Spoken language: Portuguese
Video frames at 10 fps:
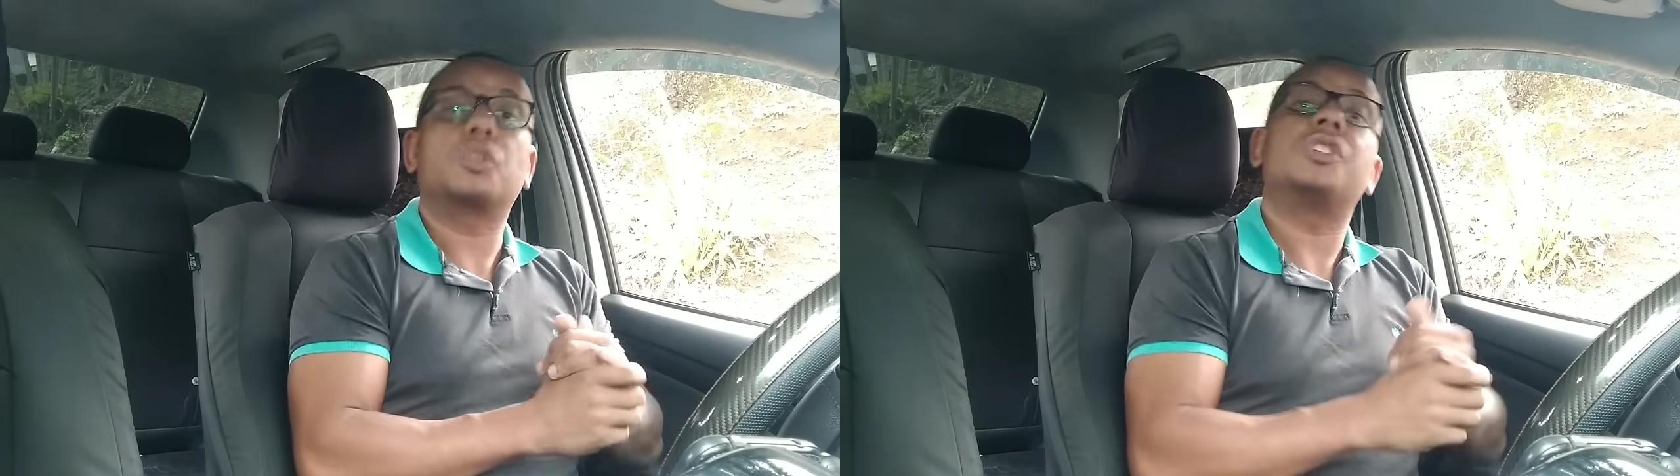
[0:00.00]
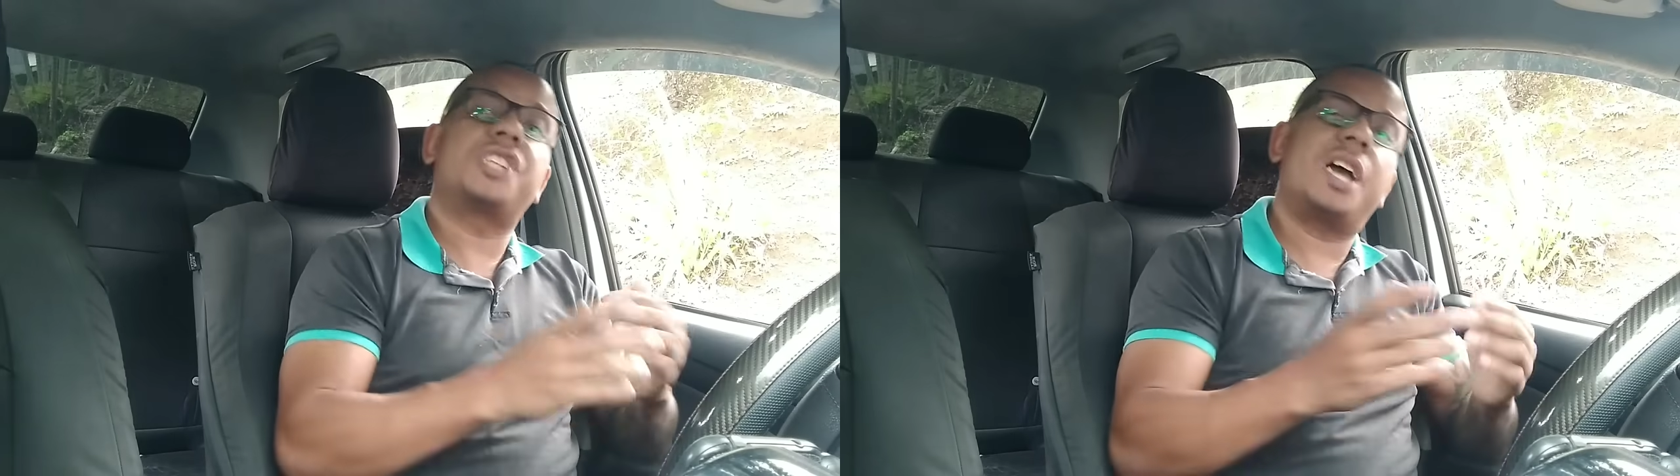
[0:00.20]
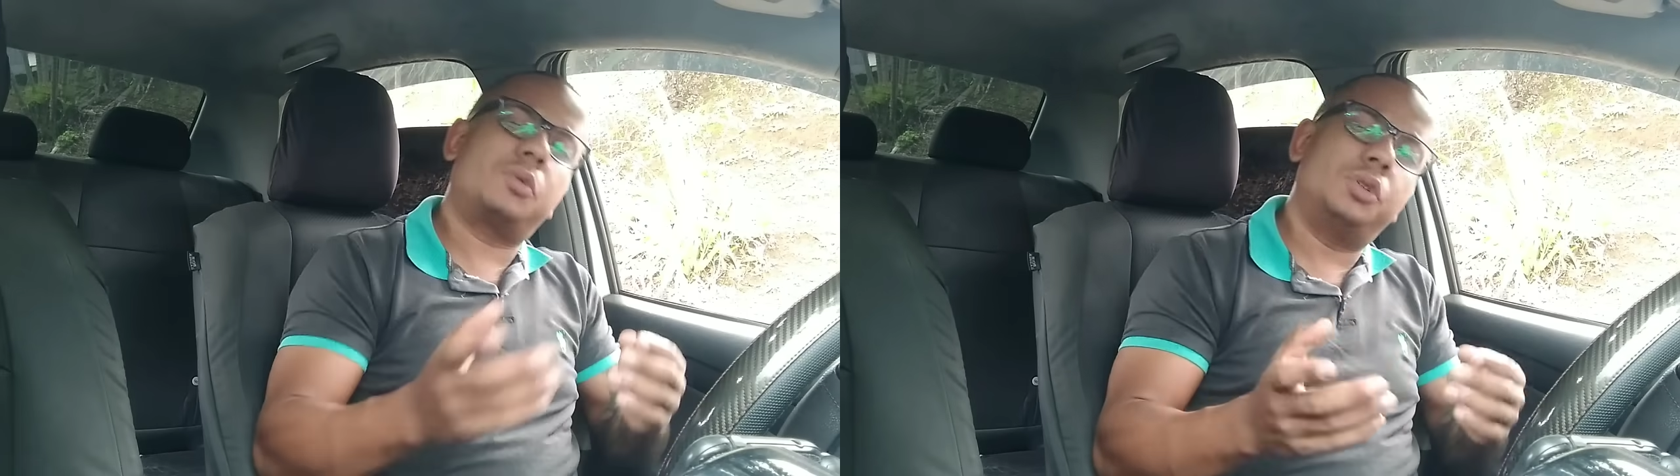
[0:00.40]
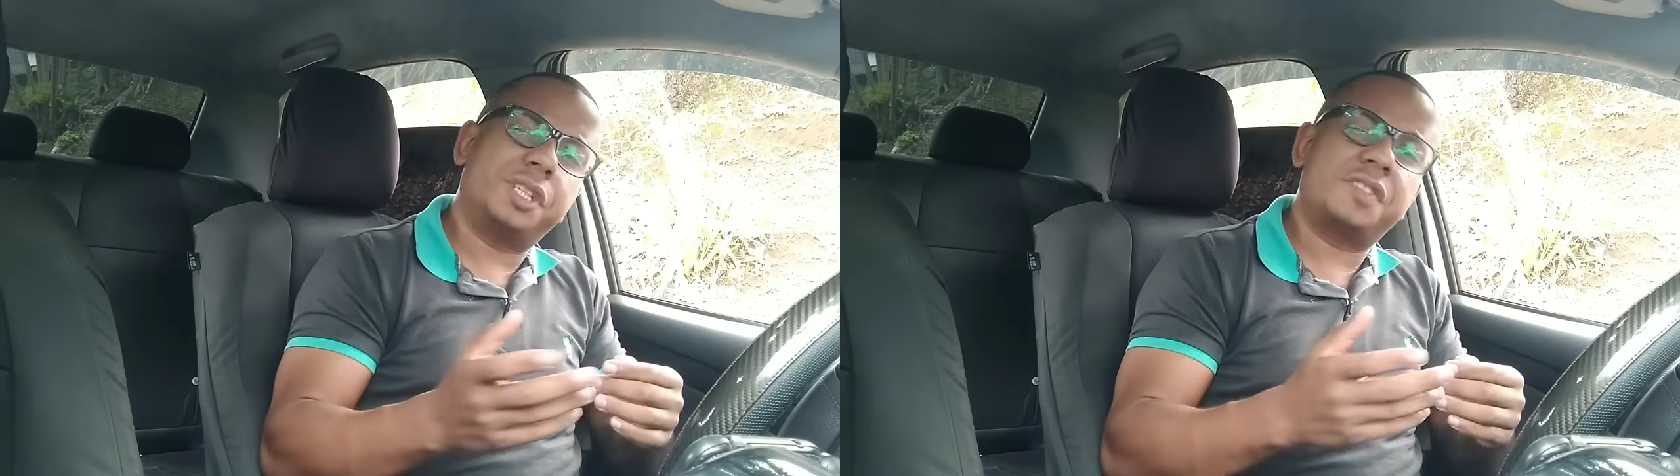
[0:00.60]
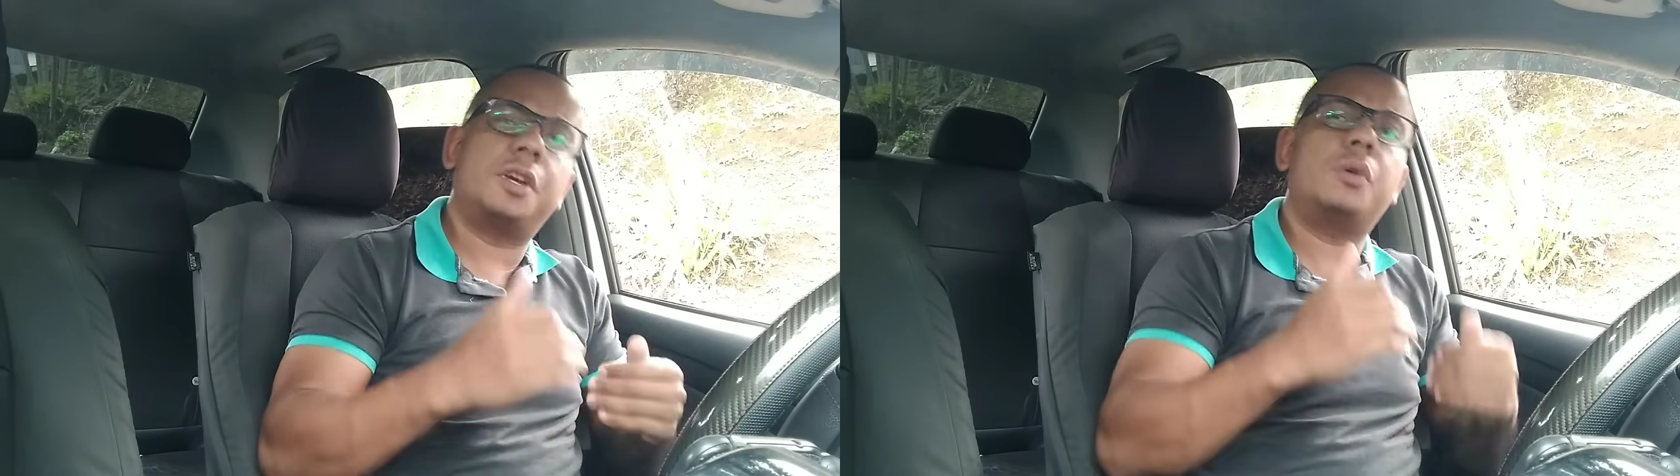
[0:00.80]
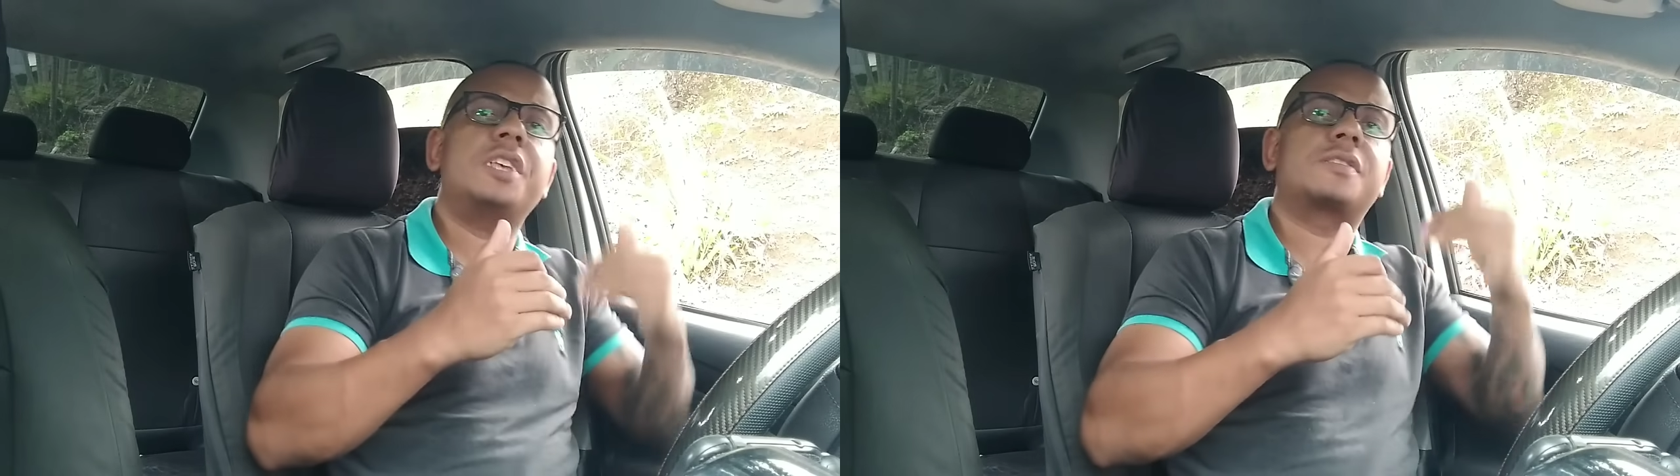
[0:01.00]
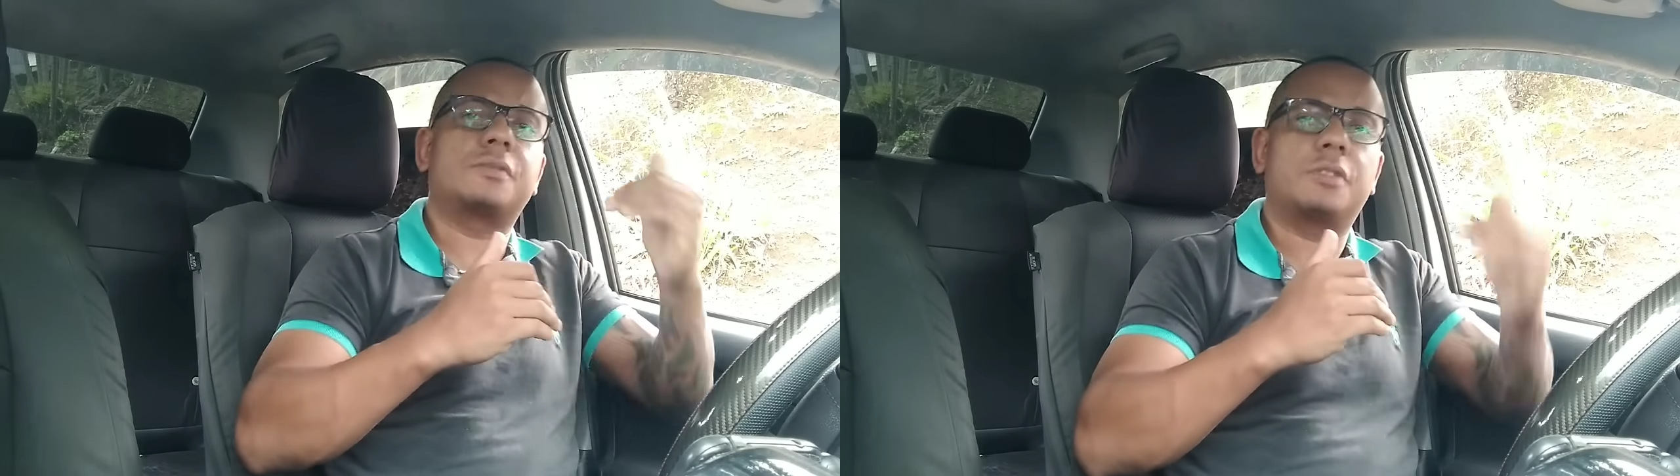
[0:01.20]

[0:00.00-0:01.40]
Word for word: Já aconteceu isso?